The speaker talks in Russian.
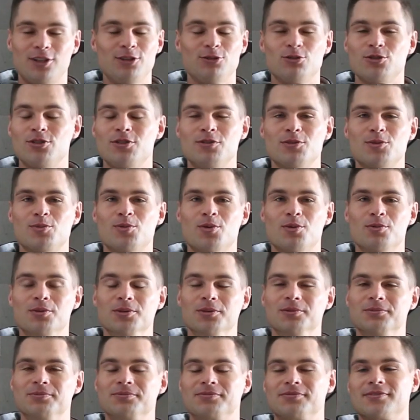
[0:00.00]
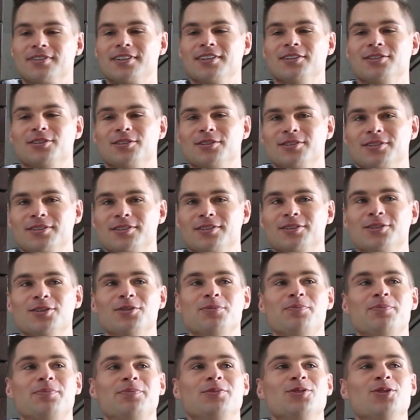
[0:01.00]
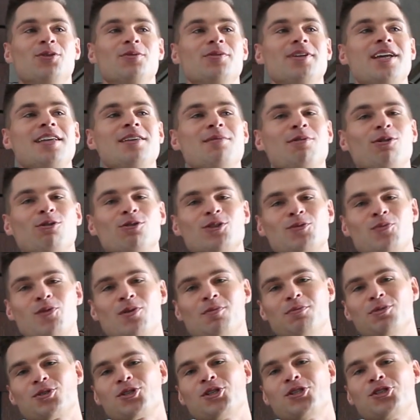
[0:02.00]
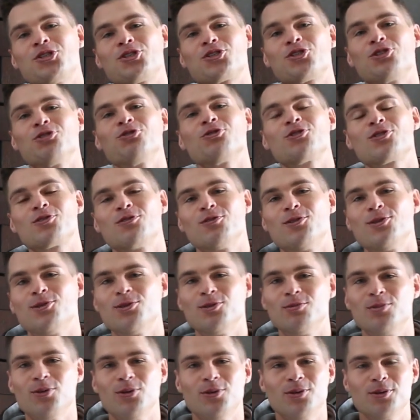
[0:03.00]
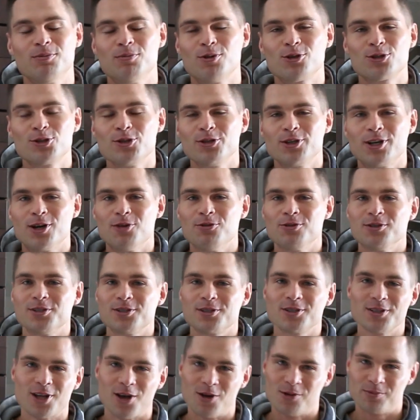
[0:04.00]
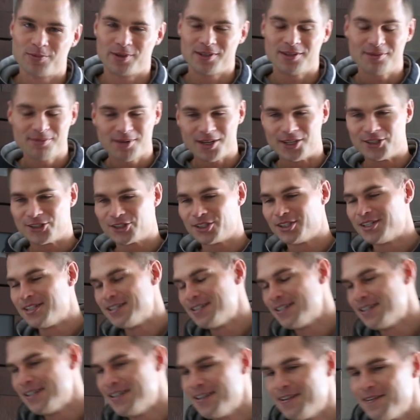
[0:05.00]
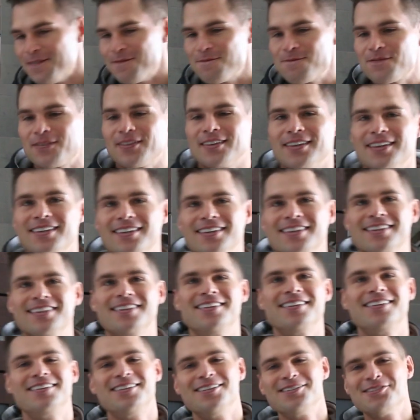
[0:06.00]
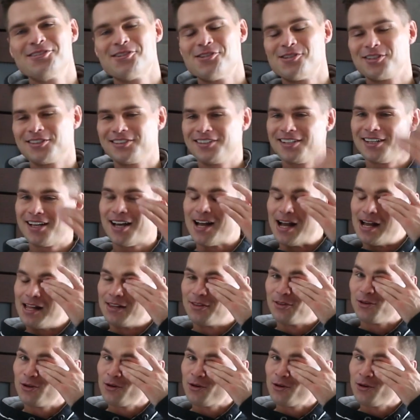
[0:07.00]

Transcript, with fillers: Клянусь, не вспомню. Дай вот. ну, я не могу вспомнить, потому что я сейчас жену свою люблю и больше никого не знаю, понимаешь? Четко съехал. Да, да.